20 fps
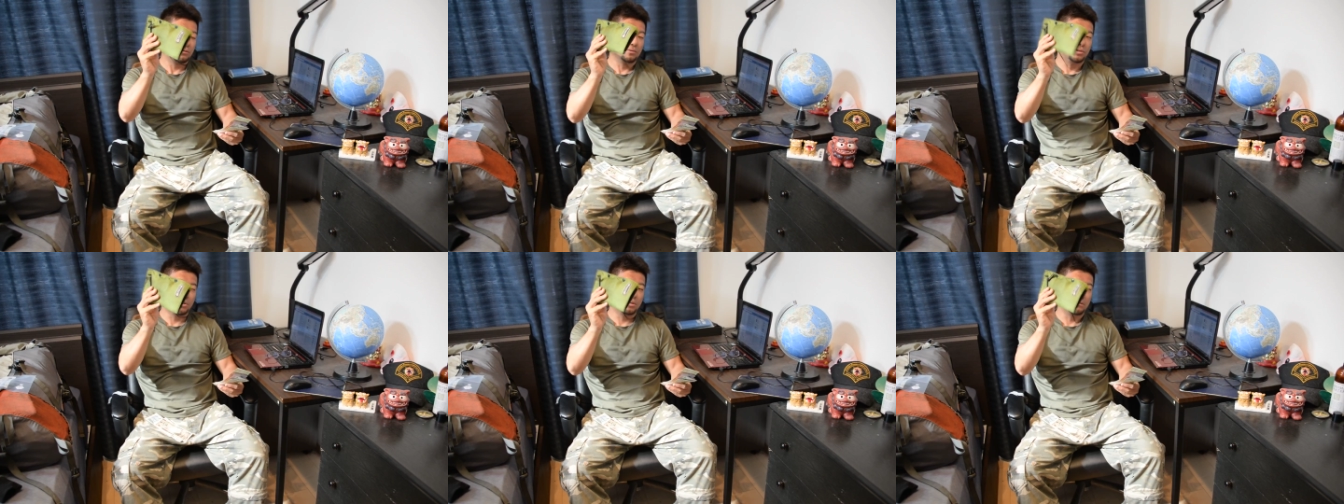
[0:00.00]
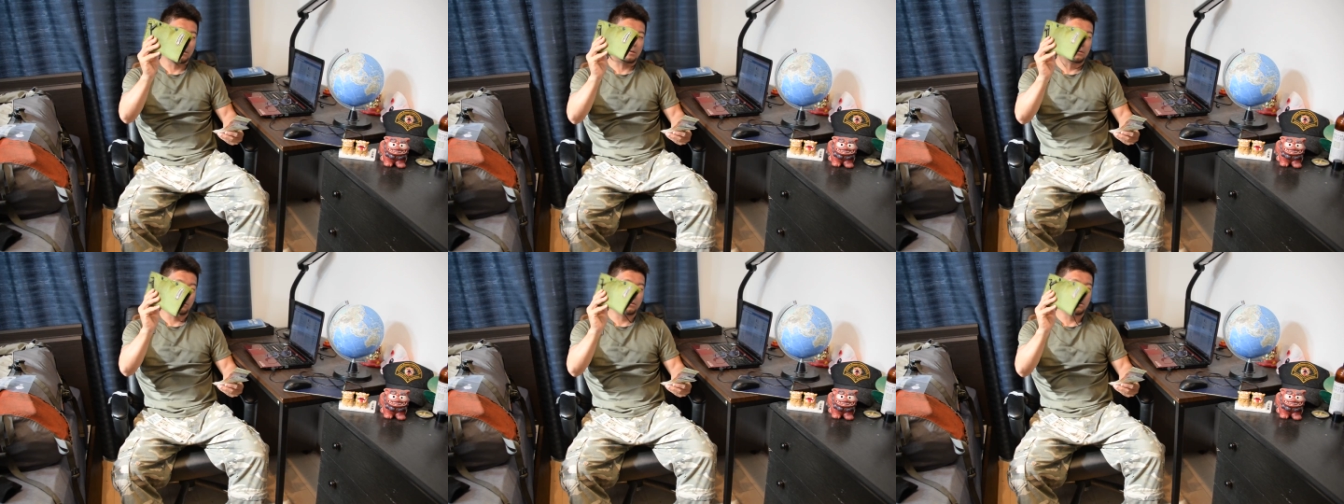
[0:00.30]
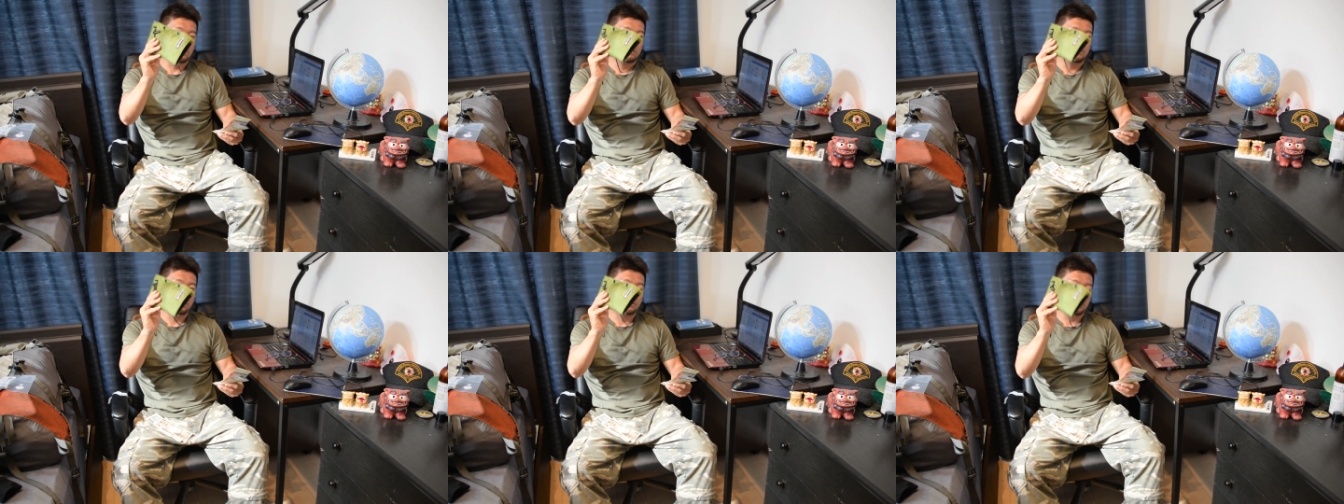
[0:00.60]
としてはこれ
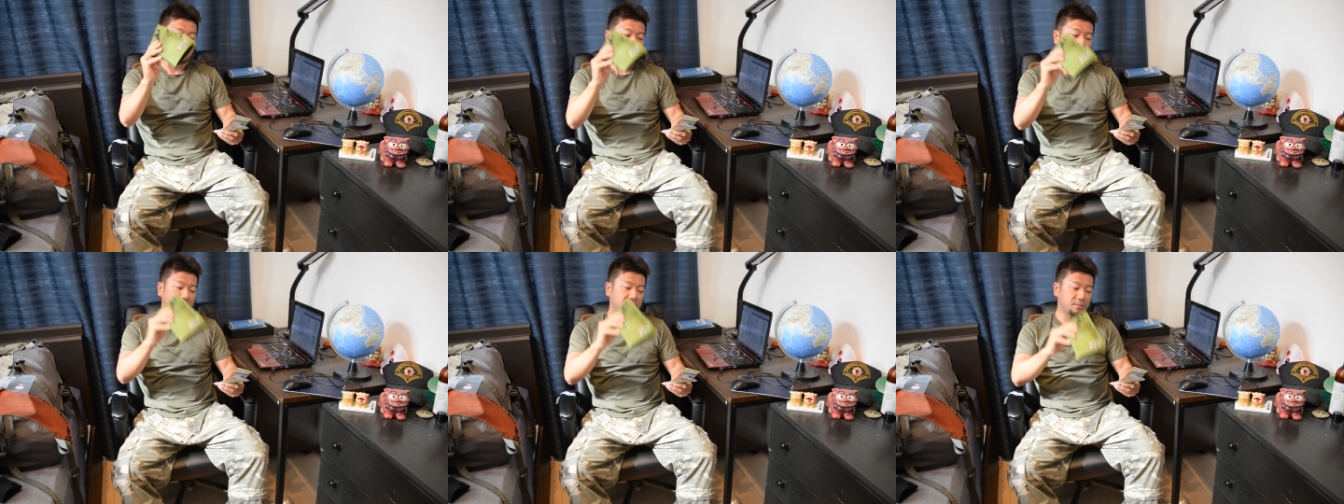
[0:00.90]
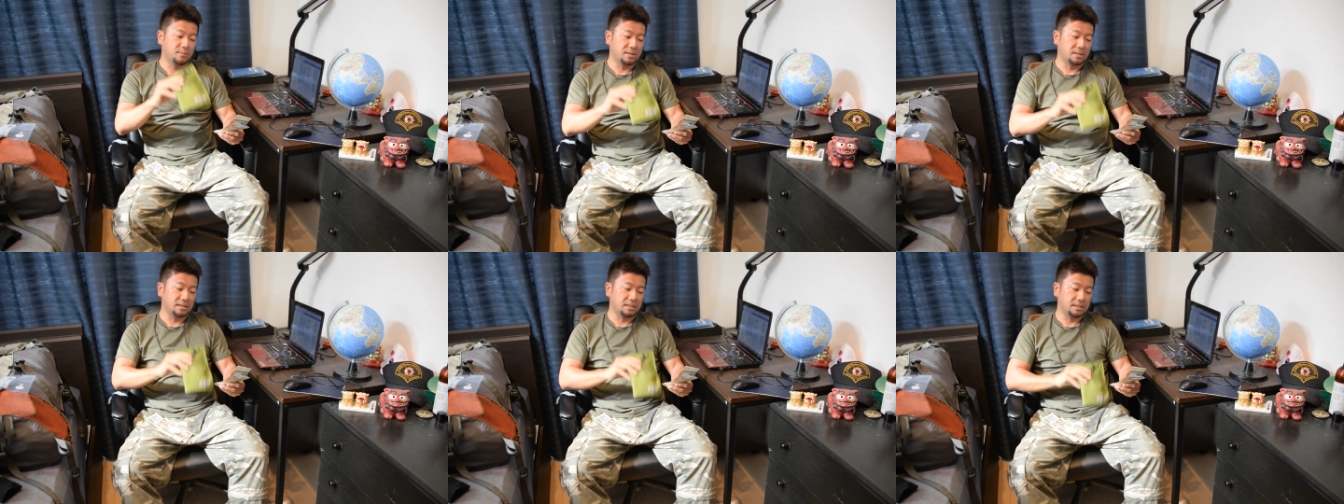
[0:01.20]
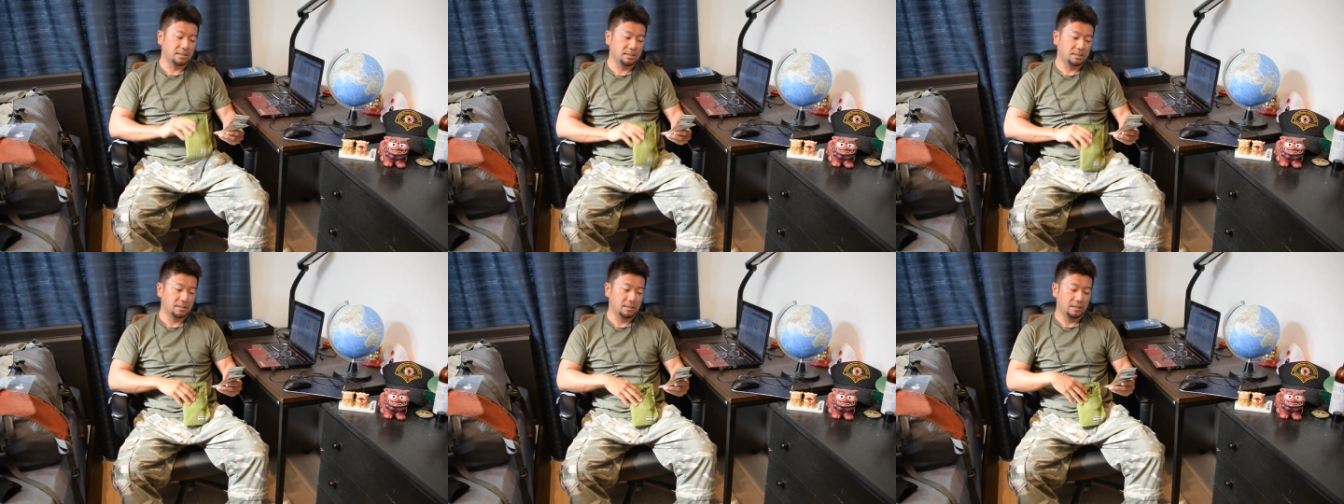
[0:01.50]
は本当におすすめで
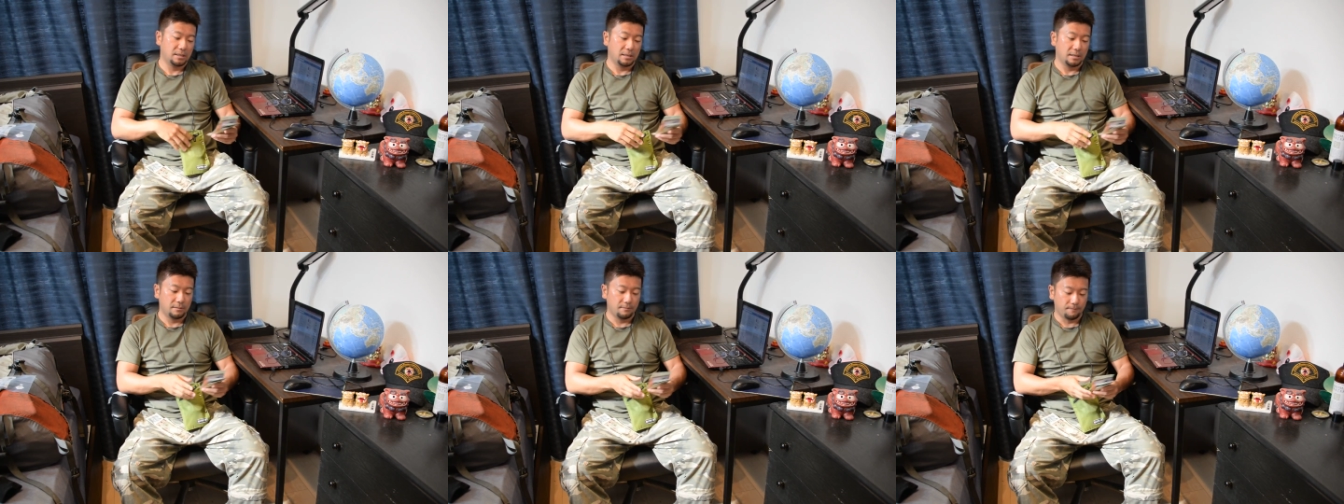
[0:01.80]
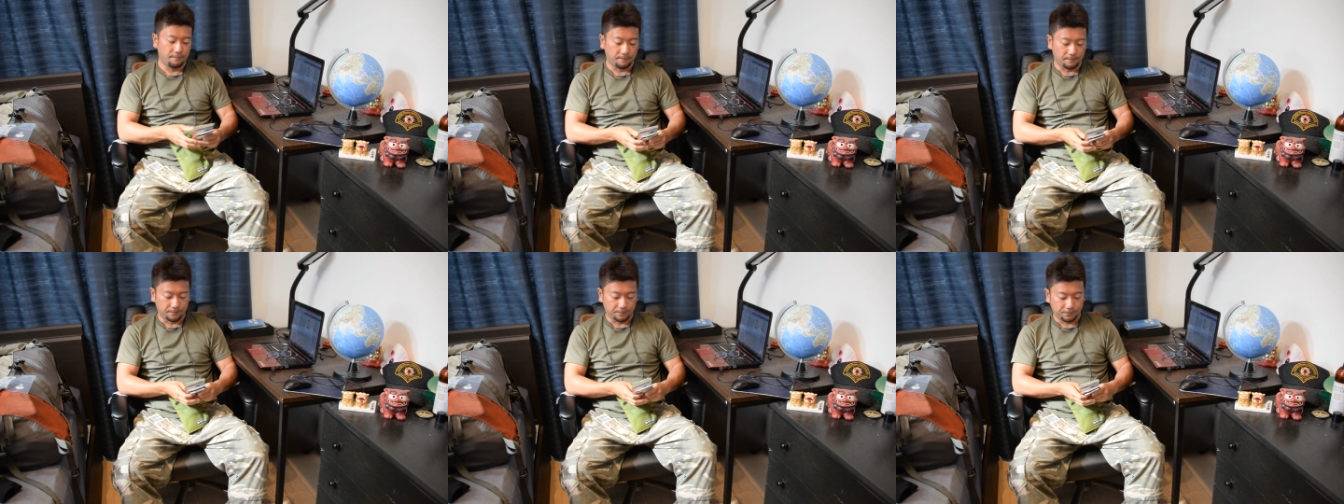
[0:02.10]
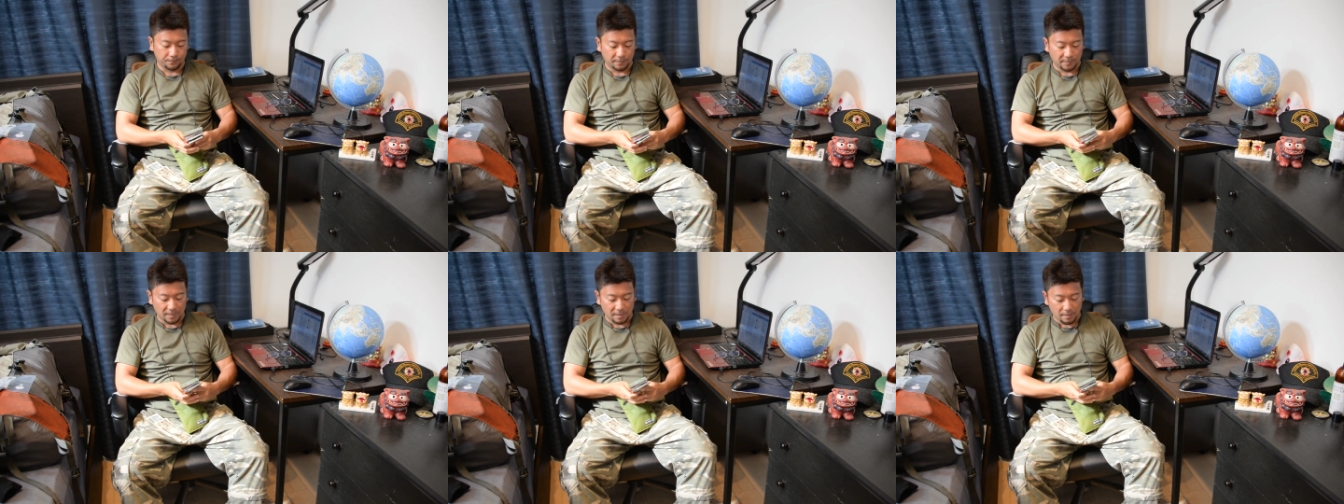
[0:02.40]
す、うん、
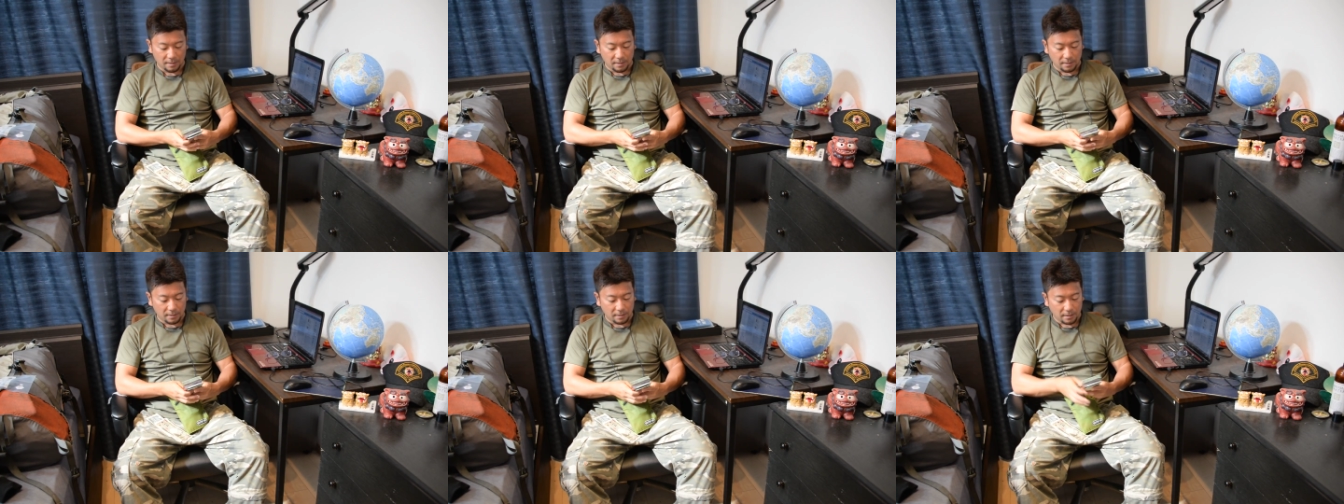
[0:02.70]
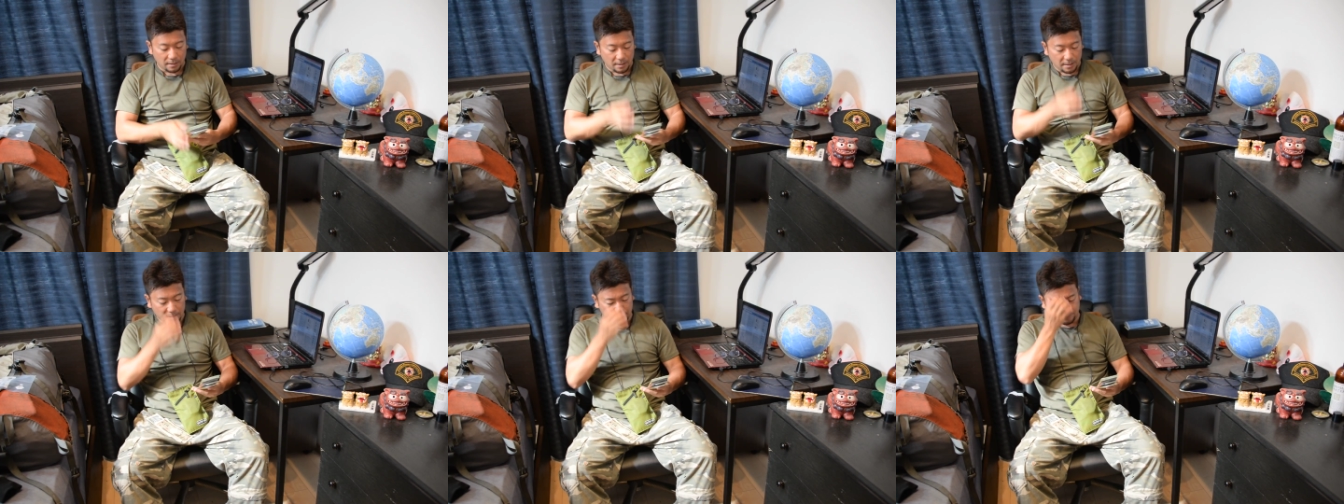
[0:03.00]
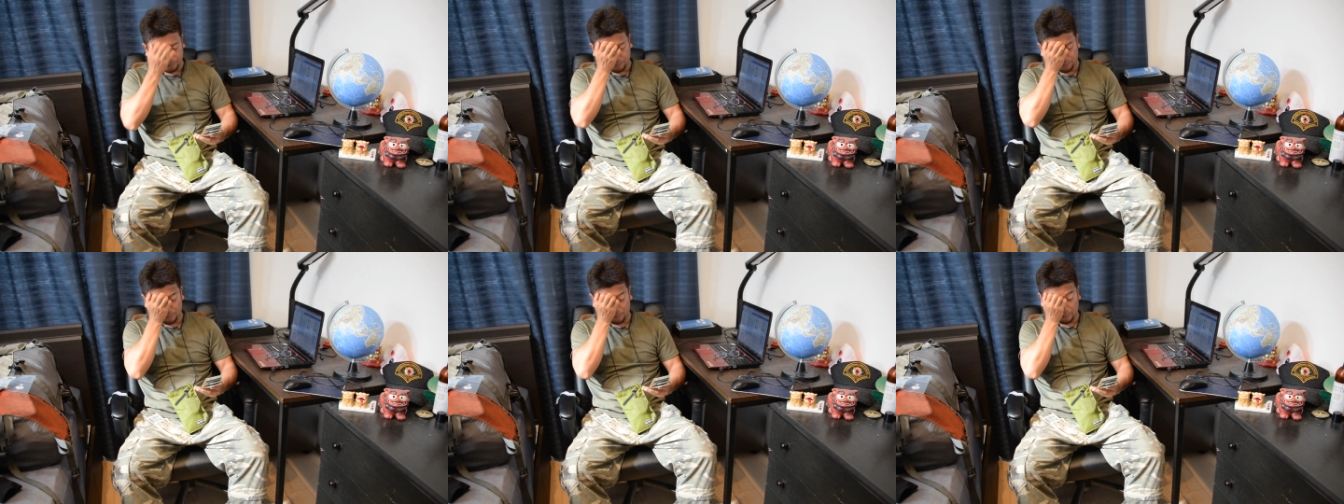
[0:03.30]
だか
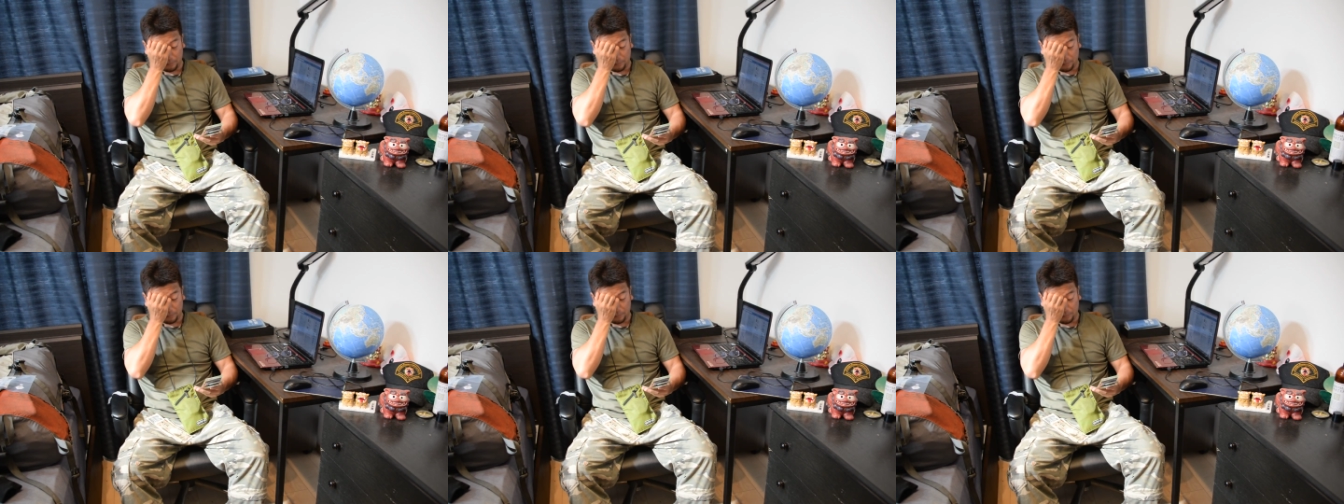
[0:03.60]
ら